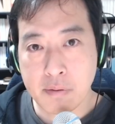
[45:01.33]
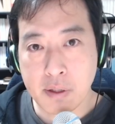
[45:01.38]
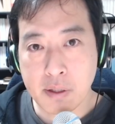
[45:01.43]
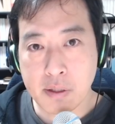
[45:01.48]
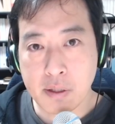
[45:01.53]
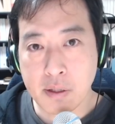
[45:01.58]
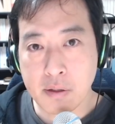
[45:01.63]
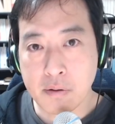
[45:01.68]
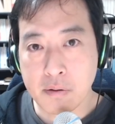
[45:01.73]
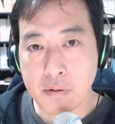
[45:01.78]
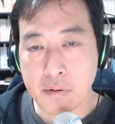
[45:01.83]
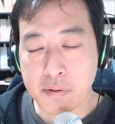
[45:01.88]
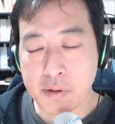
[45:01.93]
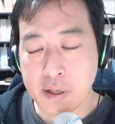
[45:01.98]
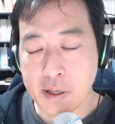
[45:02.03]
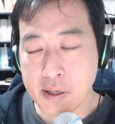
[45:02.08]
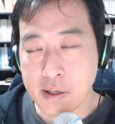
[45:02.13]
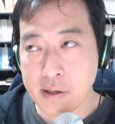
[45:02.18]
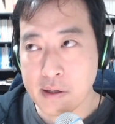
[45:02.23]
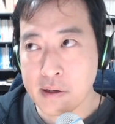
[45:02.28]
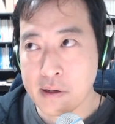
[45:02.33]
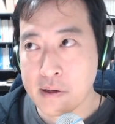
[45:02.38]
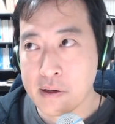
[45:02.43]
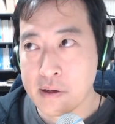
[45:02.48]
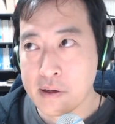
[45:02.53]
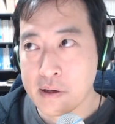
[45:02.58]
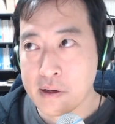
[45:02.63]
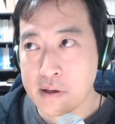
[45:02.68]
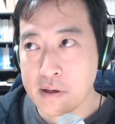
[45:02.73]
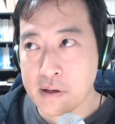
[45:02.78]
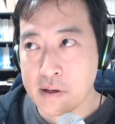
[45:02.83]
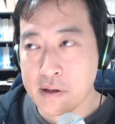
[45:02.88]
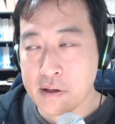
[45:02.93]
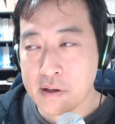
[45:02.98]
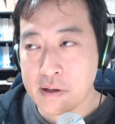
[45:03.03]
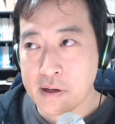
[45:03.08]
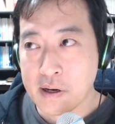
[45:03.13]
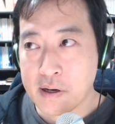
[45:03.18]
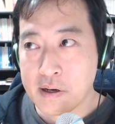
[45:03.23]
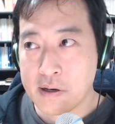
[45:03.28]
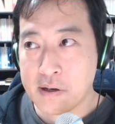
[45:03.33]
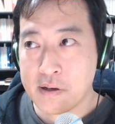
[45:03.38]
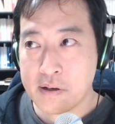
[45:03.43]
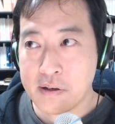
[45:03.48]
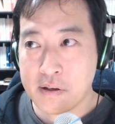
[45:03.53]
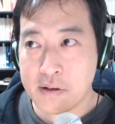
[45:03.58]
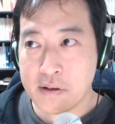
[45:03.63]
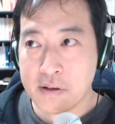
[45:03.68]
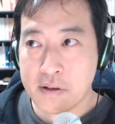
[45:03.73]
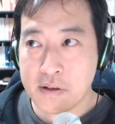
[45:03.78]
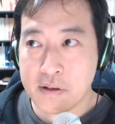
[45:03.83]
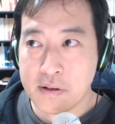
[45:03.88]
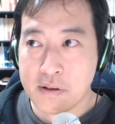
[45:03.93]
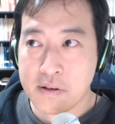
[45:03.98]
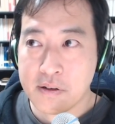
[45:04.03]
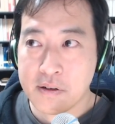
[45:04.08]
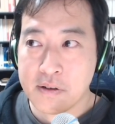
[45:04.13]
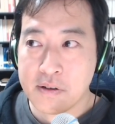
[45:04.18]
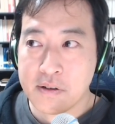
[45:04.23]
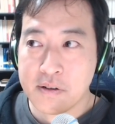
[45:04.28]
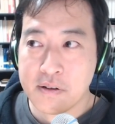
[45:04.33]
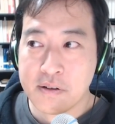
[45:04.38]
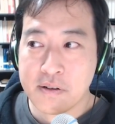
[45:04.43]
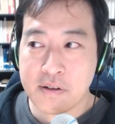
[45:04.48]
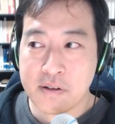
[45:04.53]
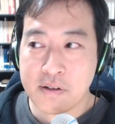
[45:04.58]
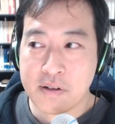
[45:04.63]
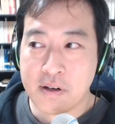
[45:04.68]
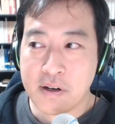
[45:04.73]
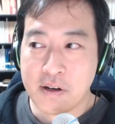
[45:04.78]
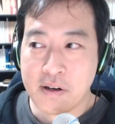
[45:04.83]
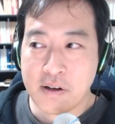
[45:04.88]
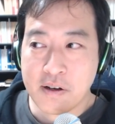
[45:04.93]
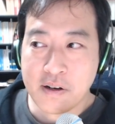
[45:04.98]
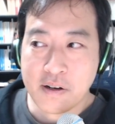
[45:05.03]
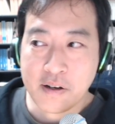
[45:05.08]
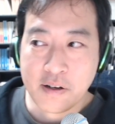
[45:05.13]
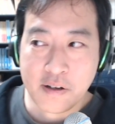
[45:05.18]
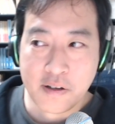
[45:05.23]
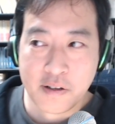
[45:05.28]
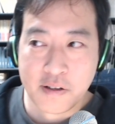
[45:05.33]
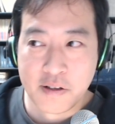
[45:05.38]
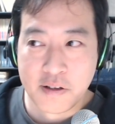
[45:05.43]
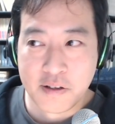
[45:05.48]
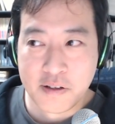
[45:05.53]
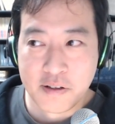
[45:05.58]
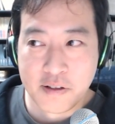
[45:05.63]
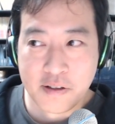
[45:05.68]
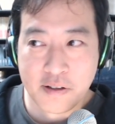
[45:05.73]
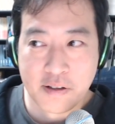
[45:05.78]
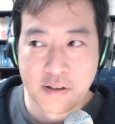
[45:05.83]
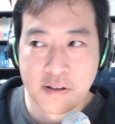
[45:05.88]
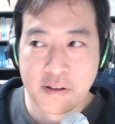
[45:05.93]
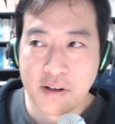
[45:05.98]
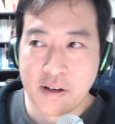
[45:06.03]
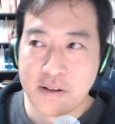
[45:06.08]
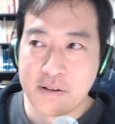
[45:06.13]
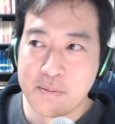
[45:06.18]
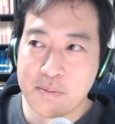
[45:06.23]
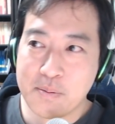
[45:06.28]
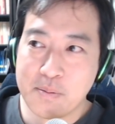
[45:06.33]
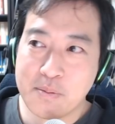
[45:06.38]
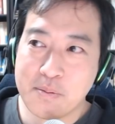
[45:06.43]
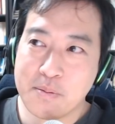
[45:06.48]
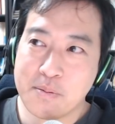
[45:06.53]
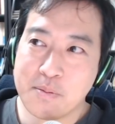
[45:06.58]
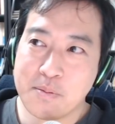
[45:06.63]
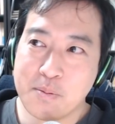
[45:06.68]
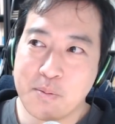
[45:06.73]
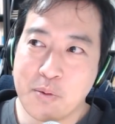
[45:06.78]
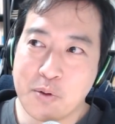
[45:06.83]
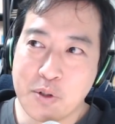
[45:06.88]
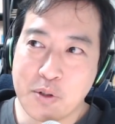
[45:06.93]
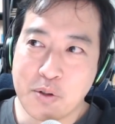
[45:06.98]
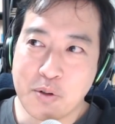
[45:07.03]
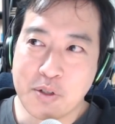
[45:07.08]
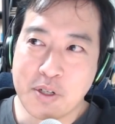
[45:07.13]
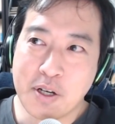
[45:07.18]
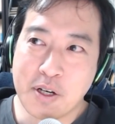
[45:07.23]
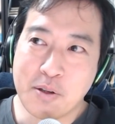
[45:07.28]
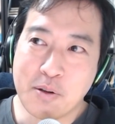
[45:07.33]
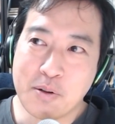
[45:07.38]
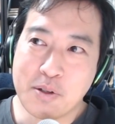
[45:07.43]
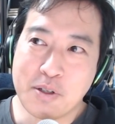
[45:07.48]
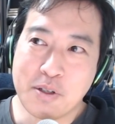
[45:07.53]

ていくのでああもうちょっとちゃんと